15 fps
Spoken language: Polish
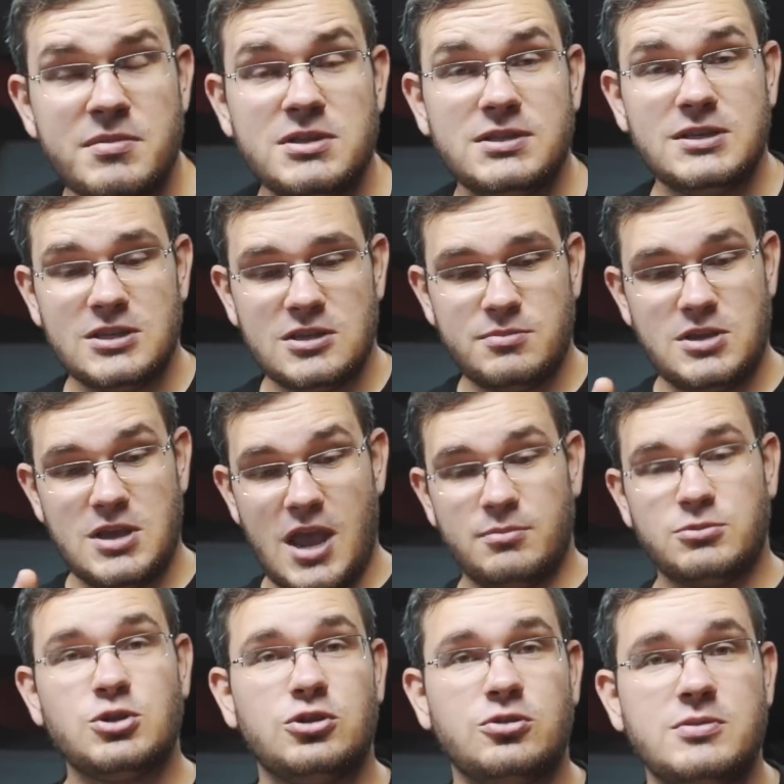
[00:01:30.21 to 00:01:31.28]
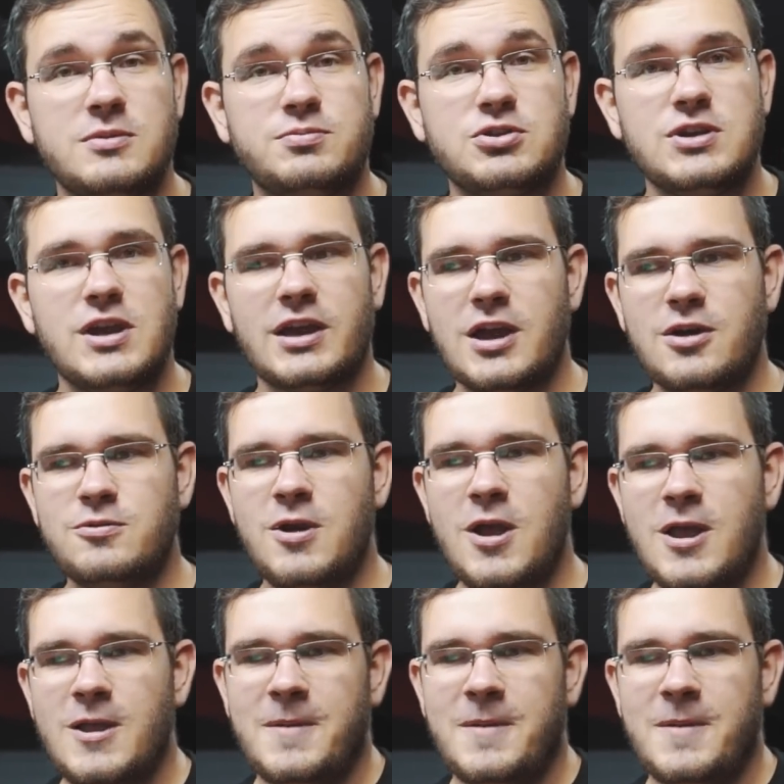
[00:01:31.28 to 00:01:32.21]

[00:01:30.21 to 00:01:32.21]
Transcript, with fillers: Między innymi Emzo do mnie przyjechał.